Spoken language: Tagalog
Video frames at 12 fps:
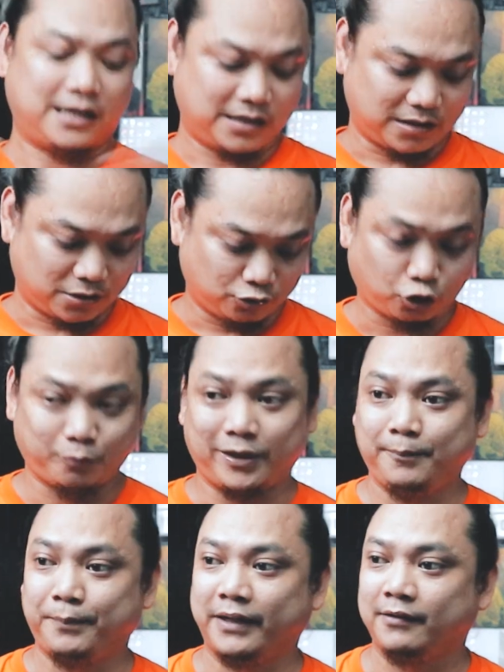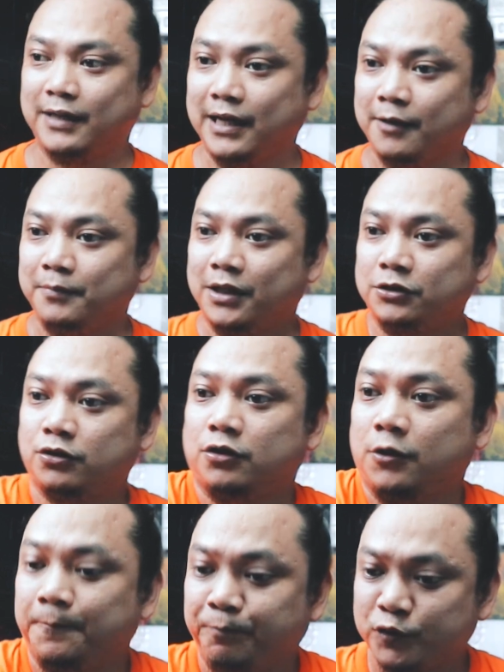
Uh, normal print lang mga tol.